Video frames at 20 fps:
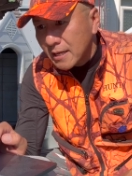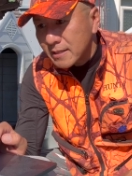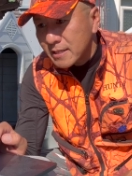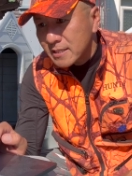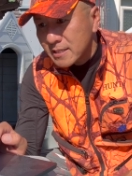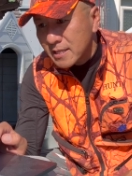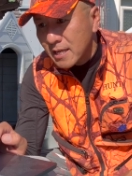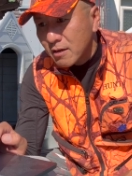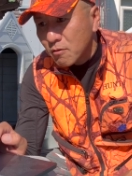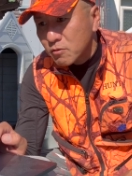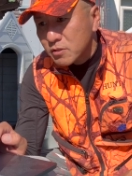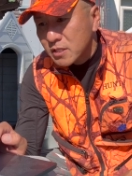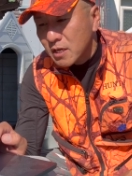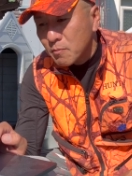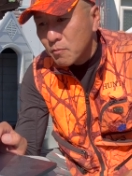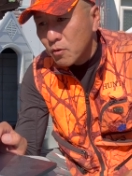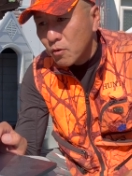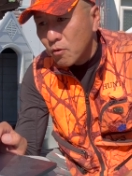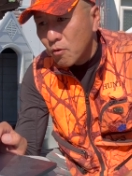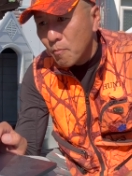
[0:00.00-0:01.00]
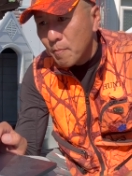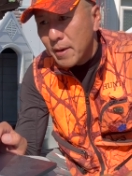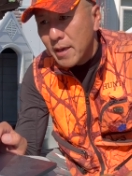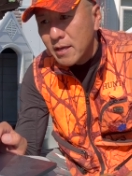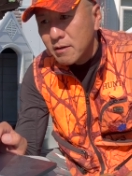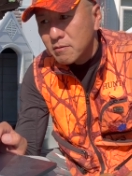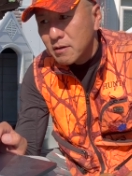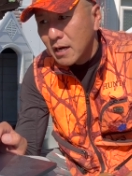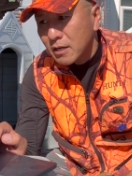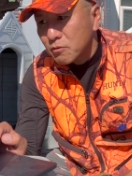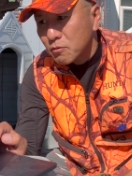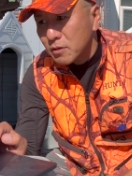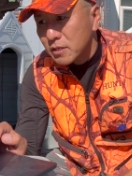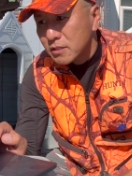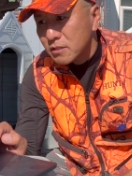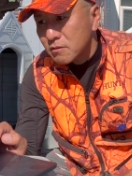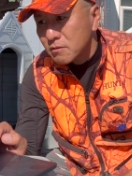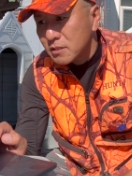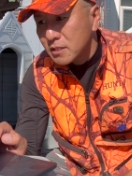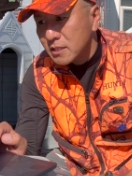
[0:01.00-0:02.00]
んですね、こちらも
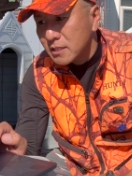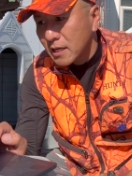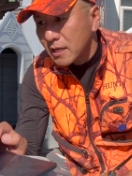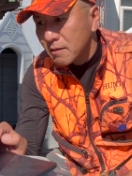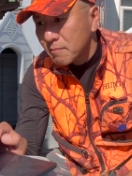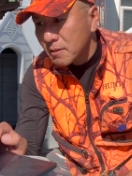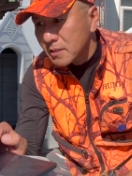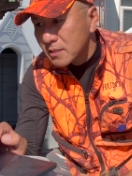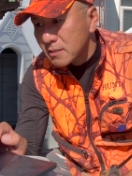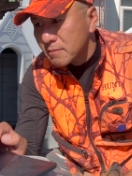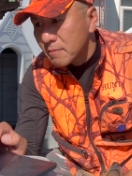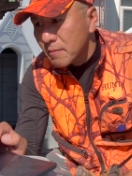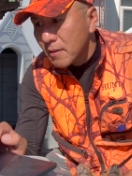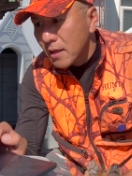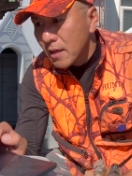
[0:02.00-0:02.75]
メールアドレスになります。